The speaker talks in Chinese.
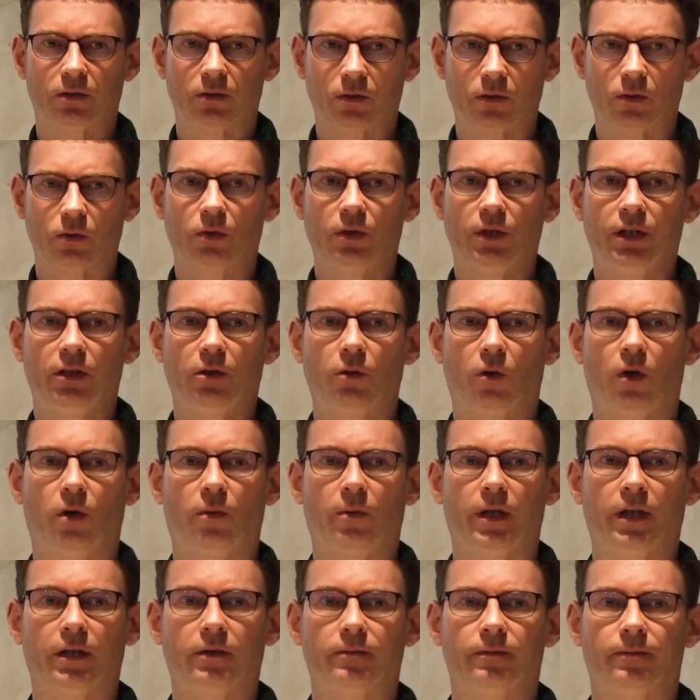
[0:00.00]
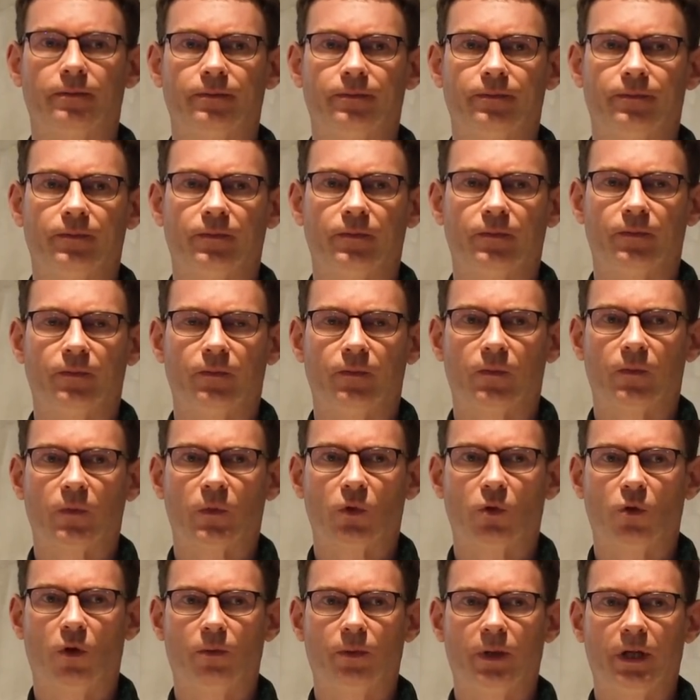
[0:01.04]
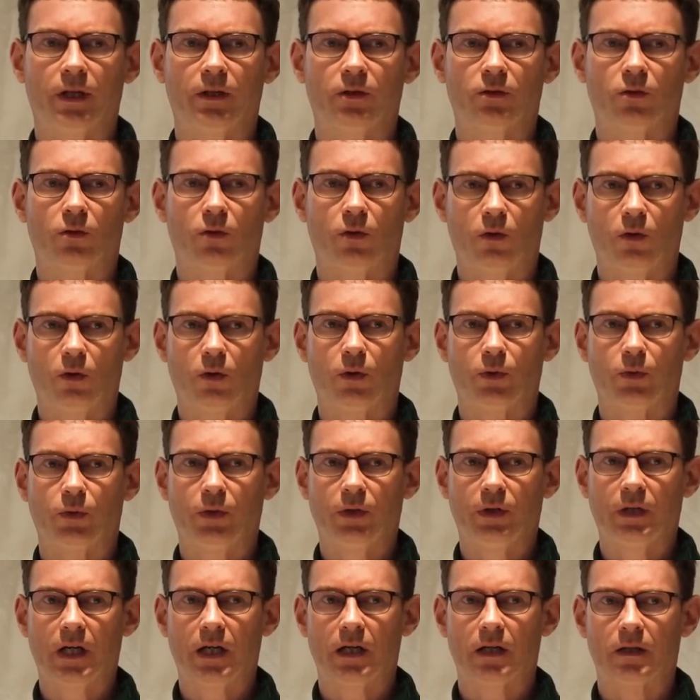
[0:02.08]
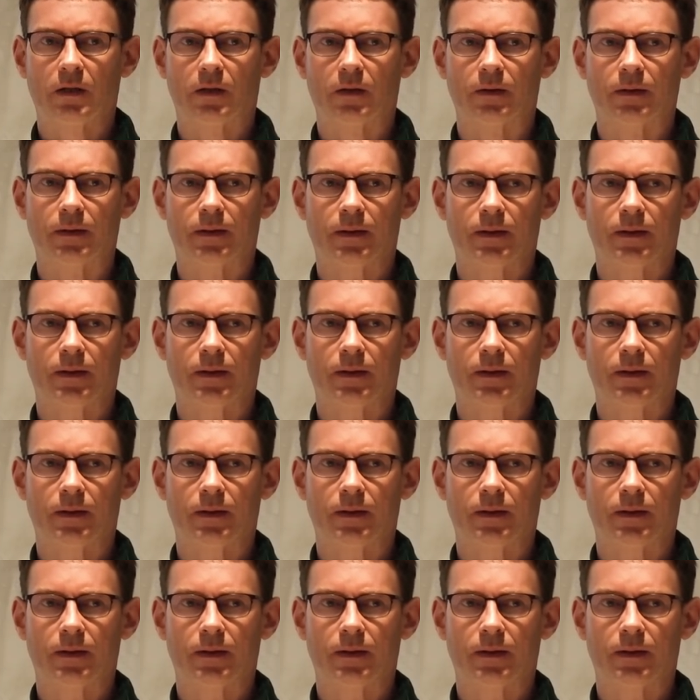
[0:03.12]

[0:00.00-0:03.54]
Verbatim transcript: 鼓励我们。我们无论遇到